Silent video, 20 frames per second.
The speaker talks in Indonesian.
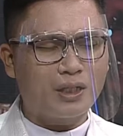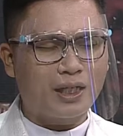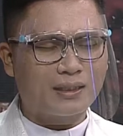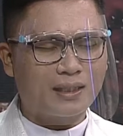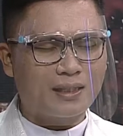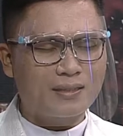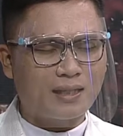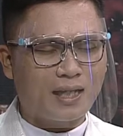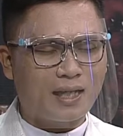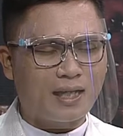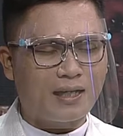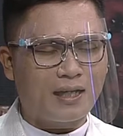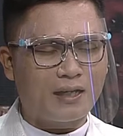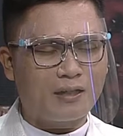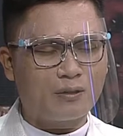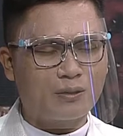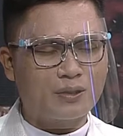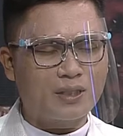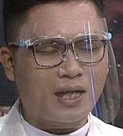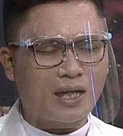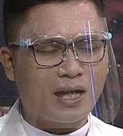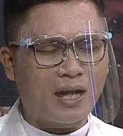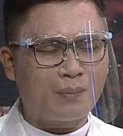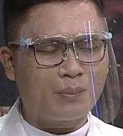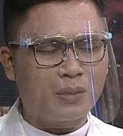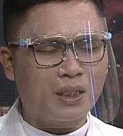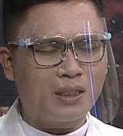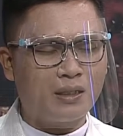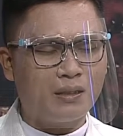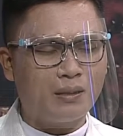salah dan dosa
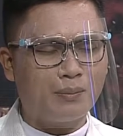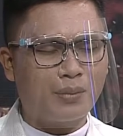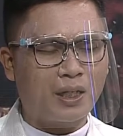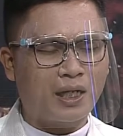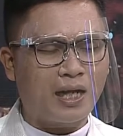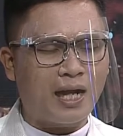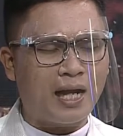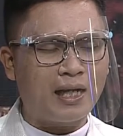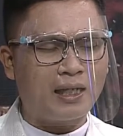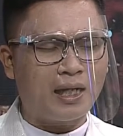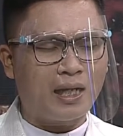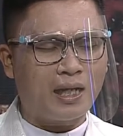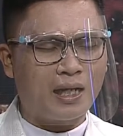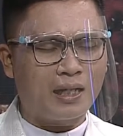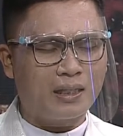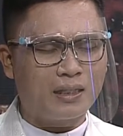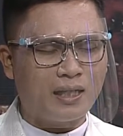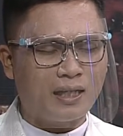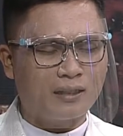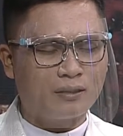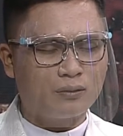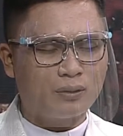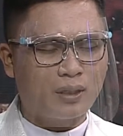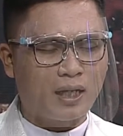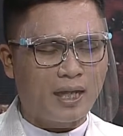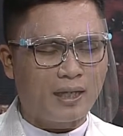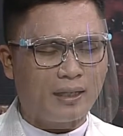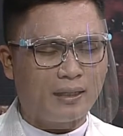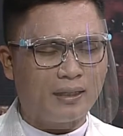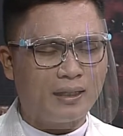kami, berkaryalah ya
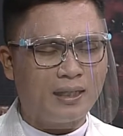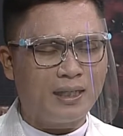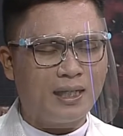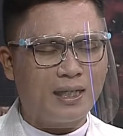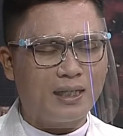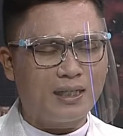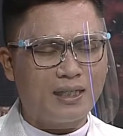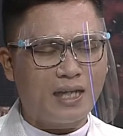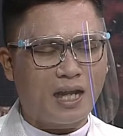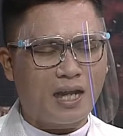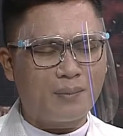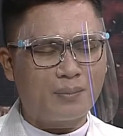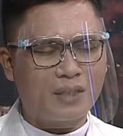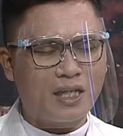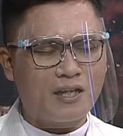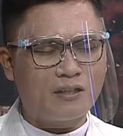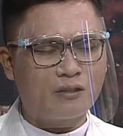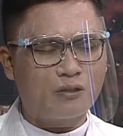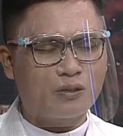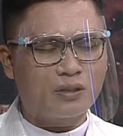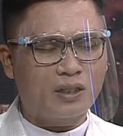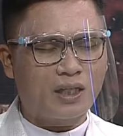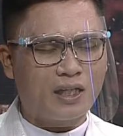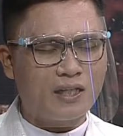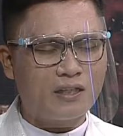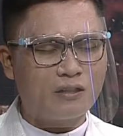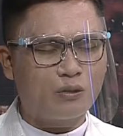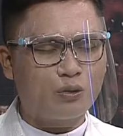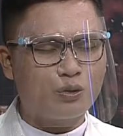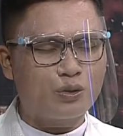Tuhan, di dalam Yesus
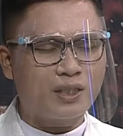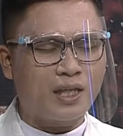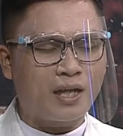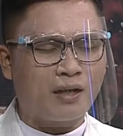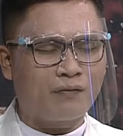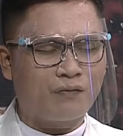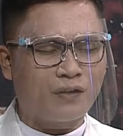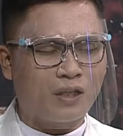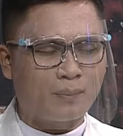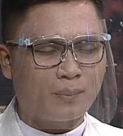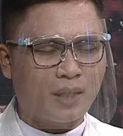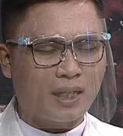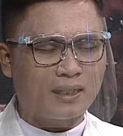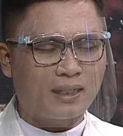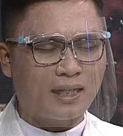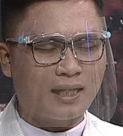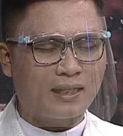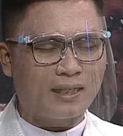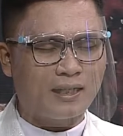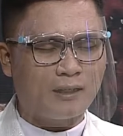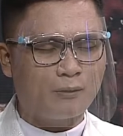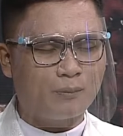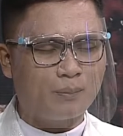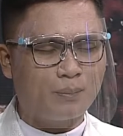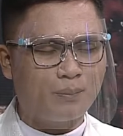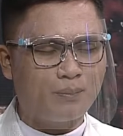Kristus Sang Firman yang hidup.